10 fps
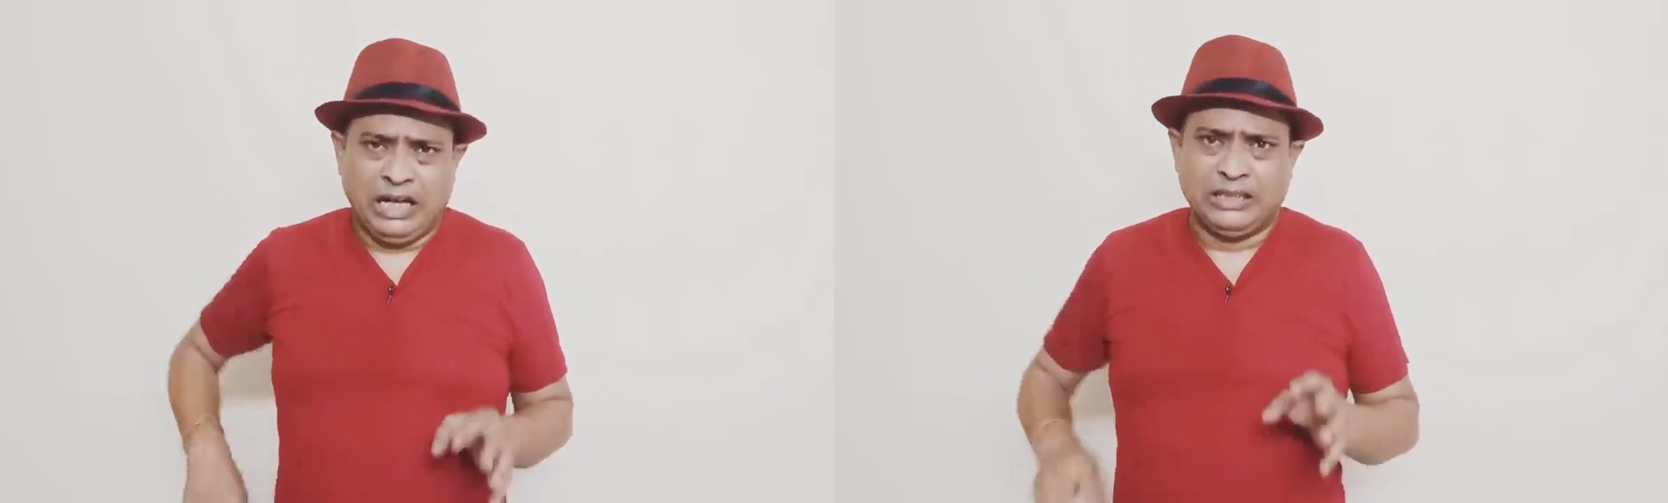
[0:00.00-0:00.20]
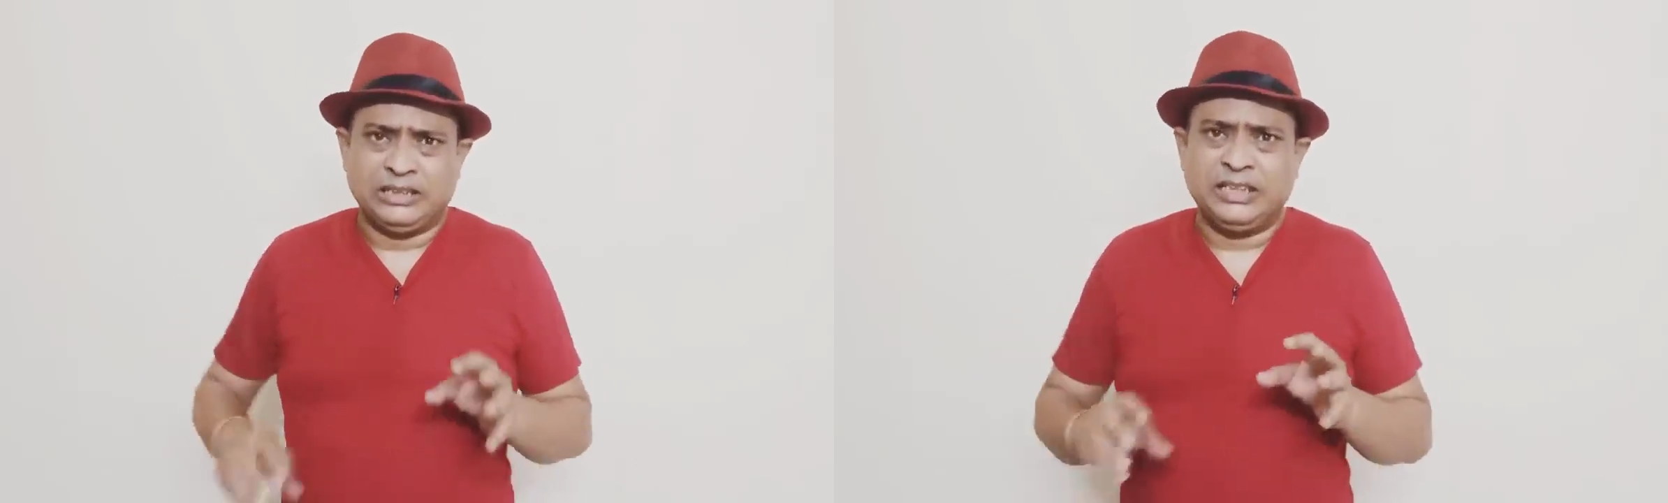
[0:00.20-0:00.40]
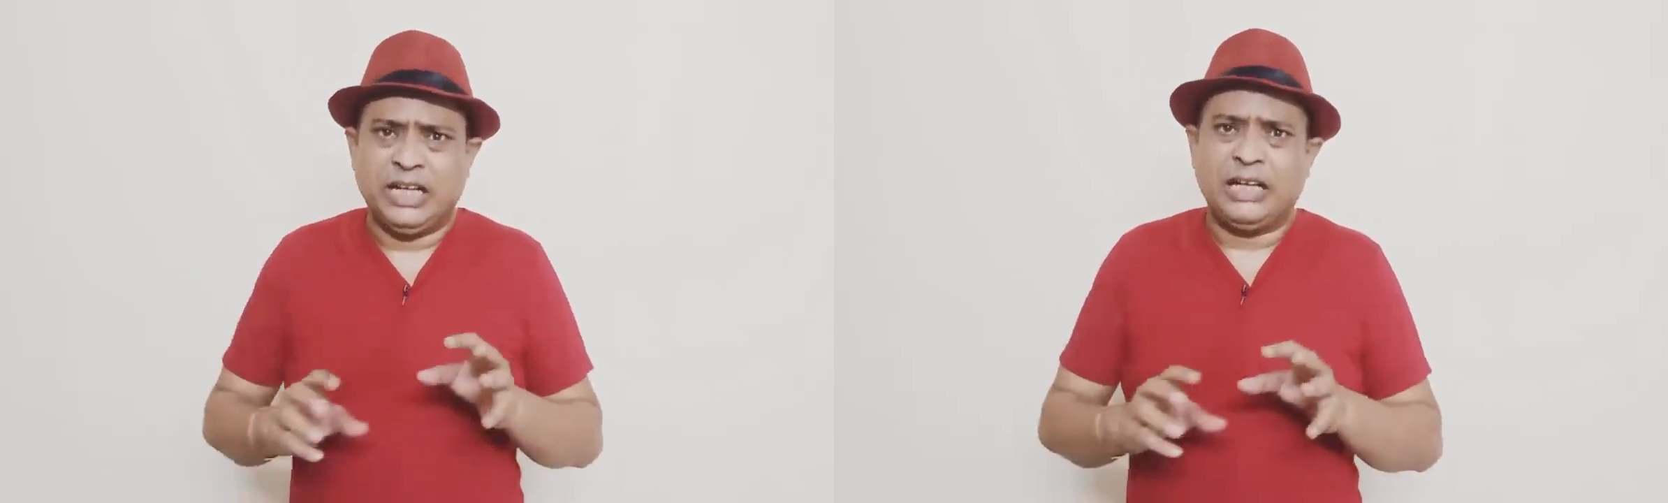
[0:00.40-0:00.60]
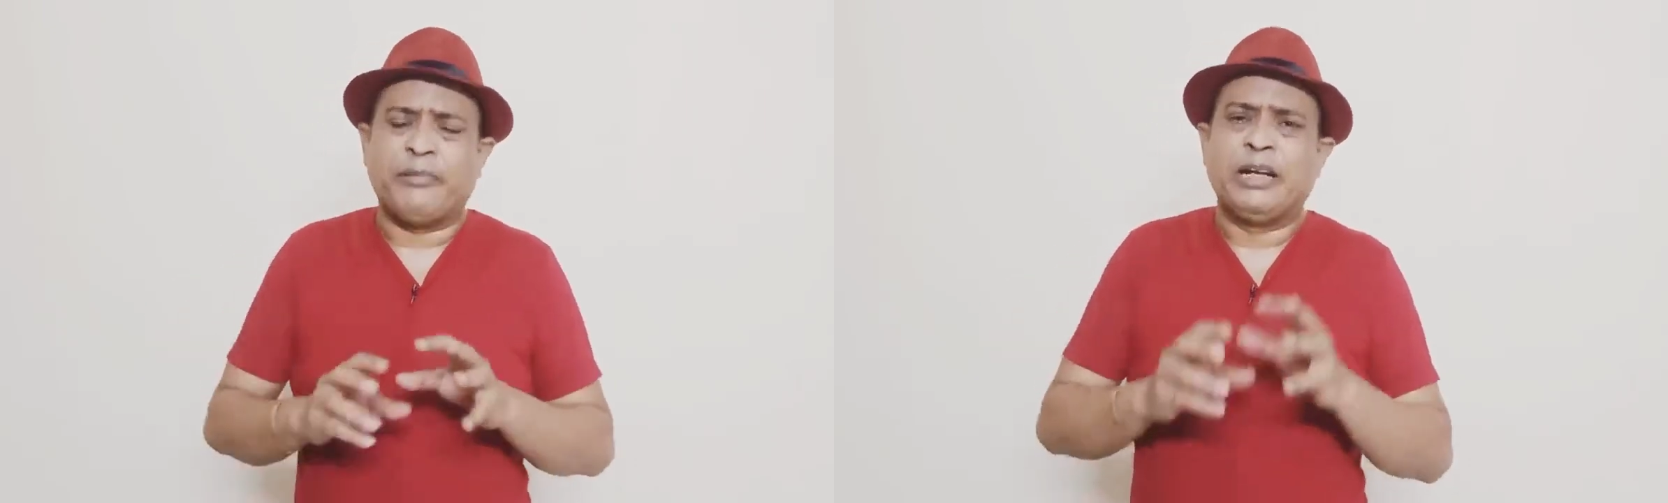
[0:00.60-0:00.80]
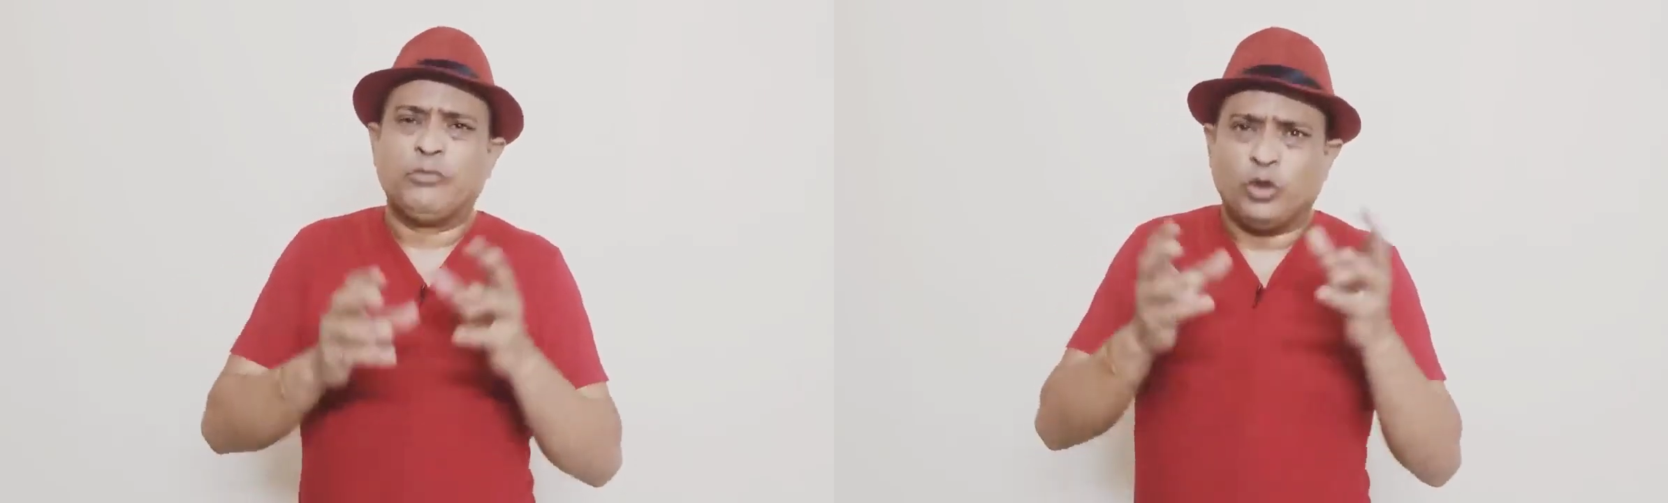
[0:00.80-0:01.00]
अगर जिन्ना के
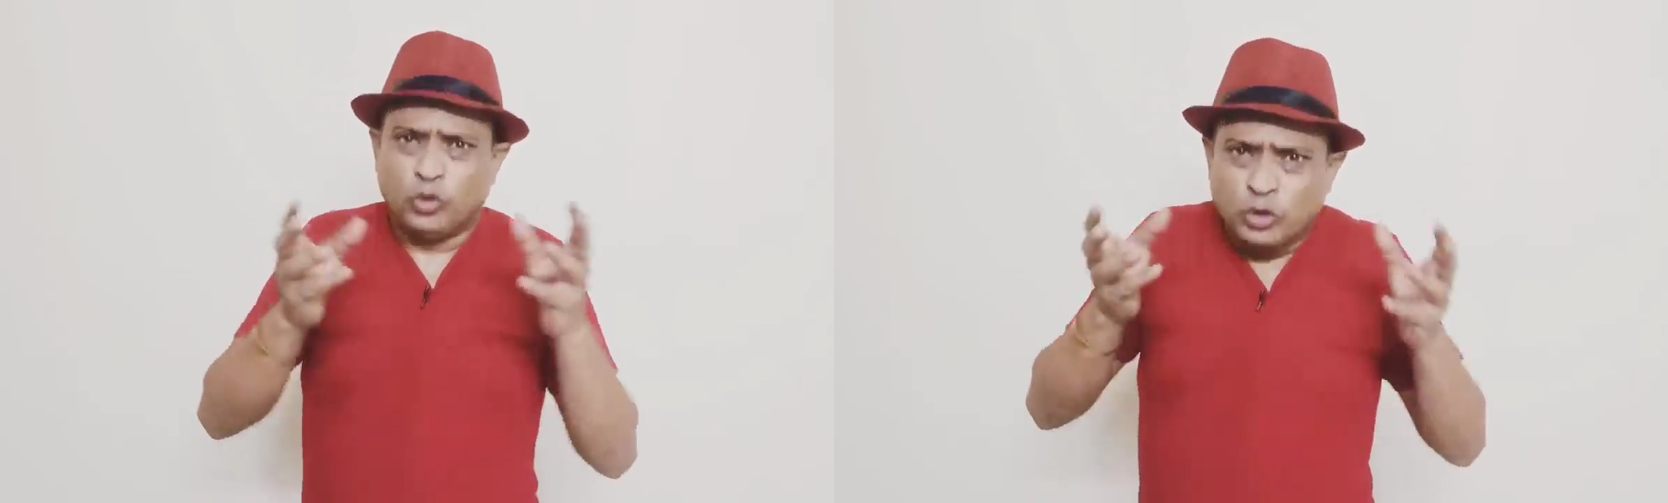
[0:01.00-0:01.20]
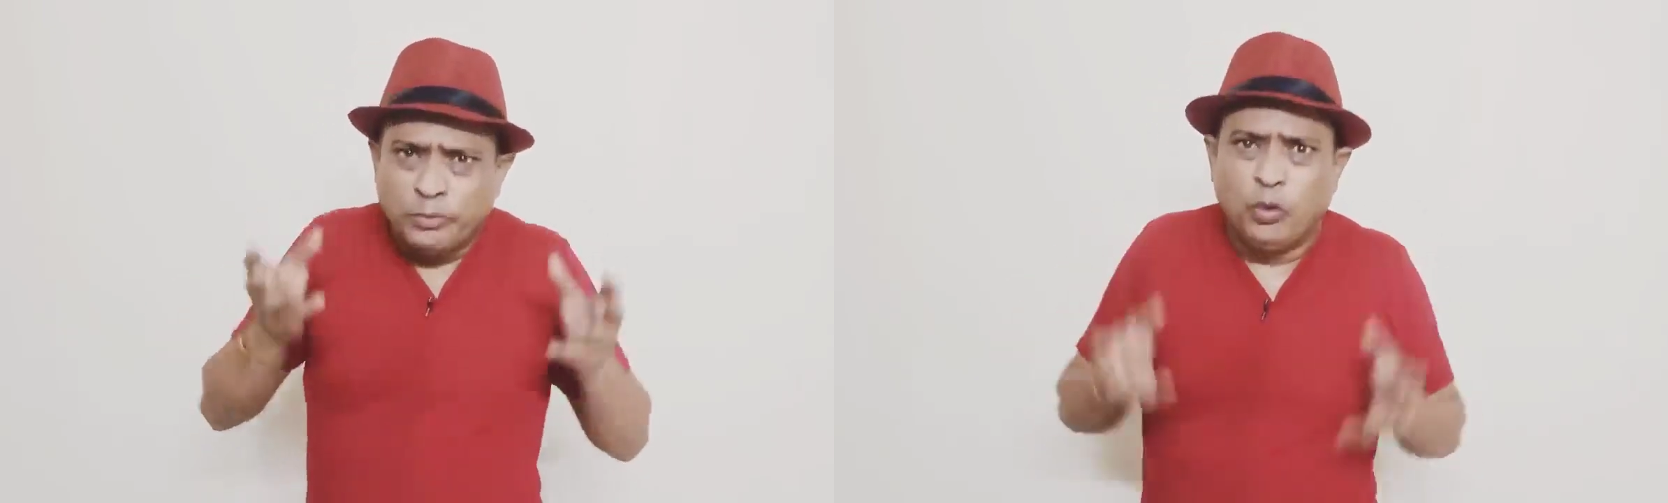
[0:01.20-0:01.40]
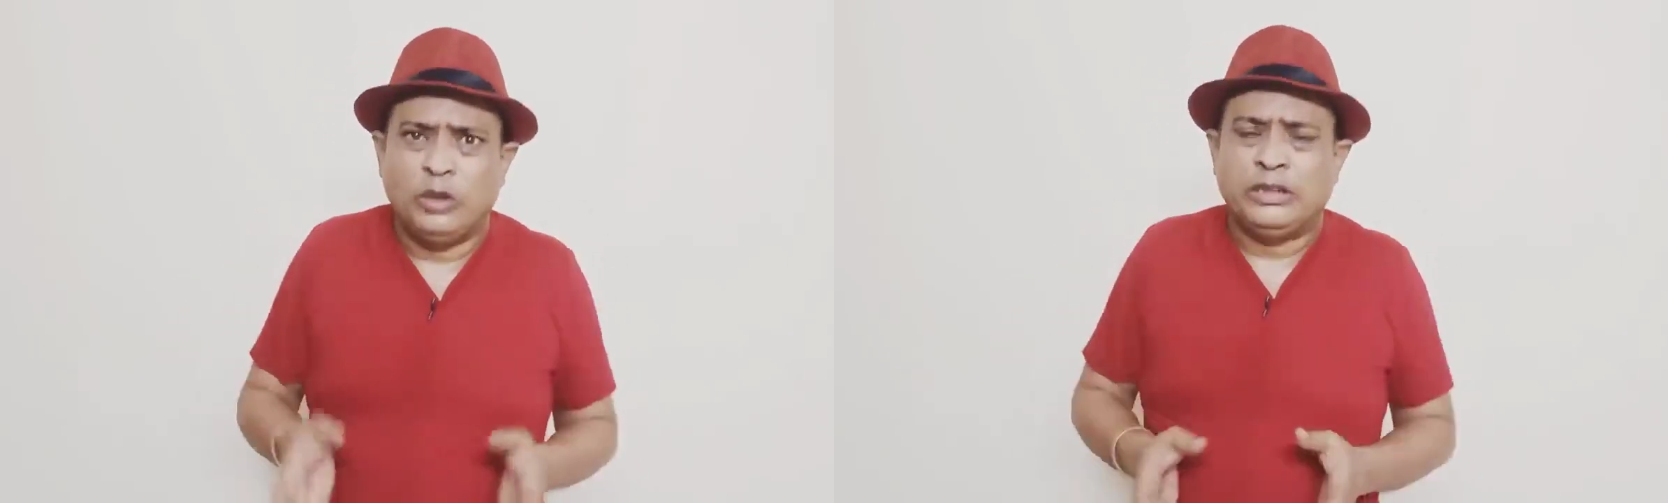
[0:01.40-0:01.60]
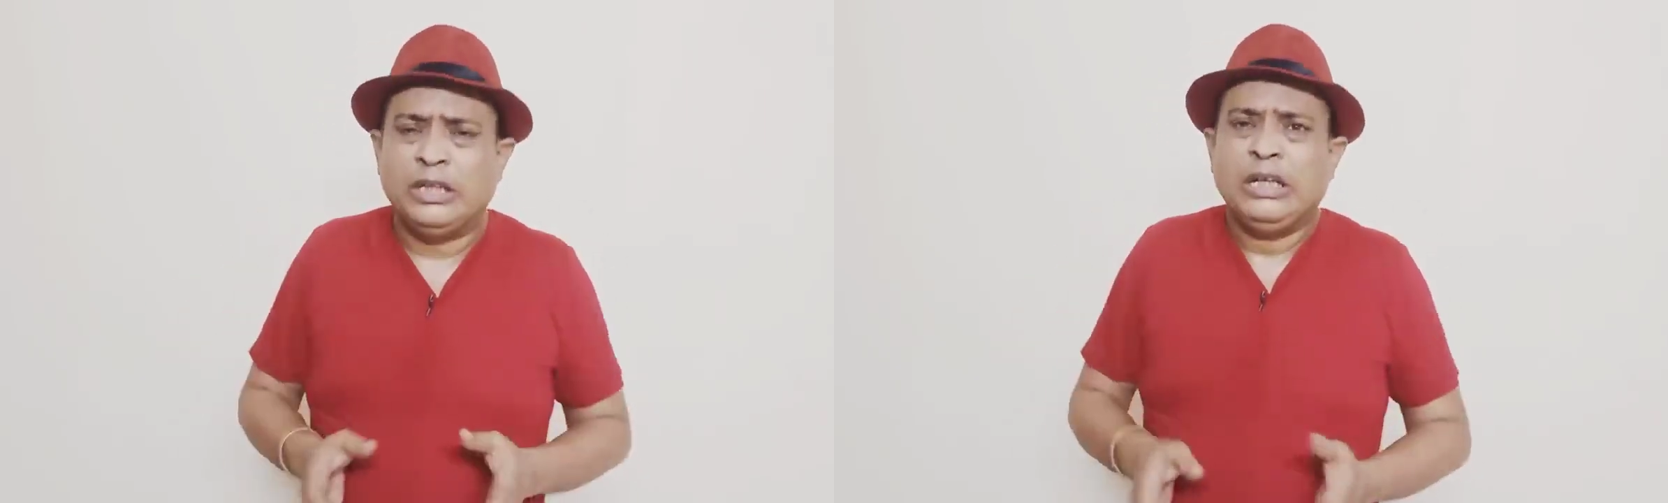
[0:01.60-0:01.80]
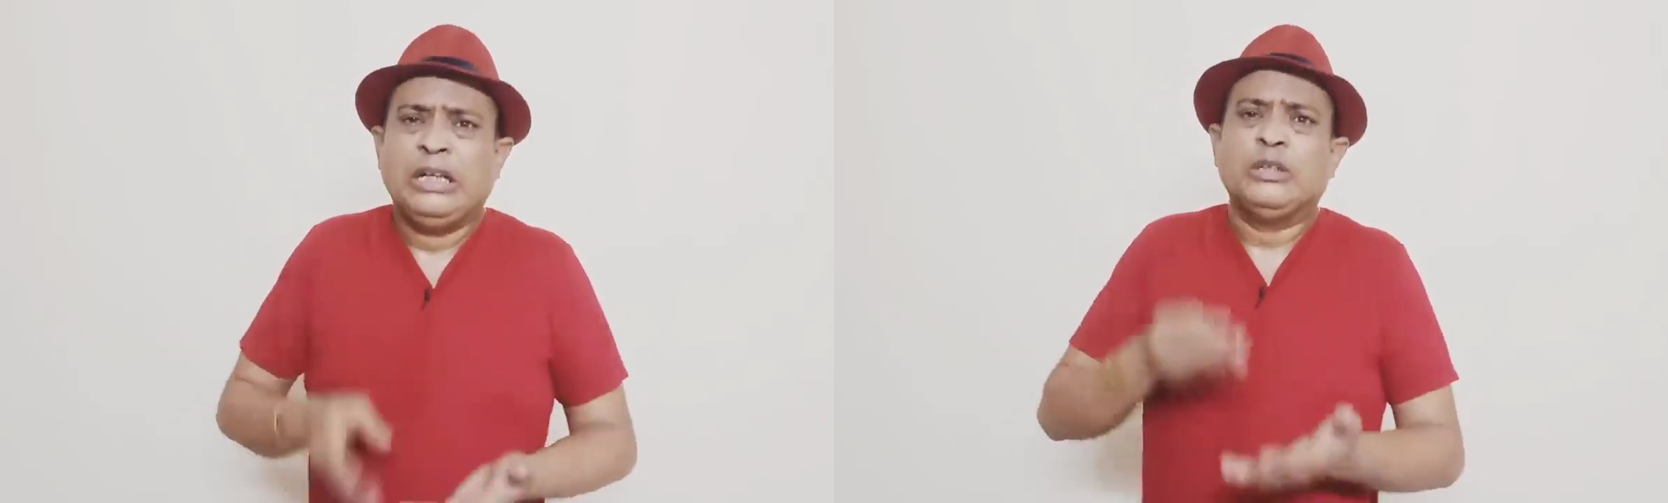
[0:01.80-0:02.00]
बारे में कोई कुछ बोल दे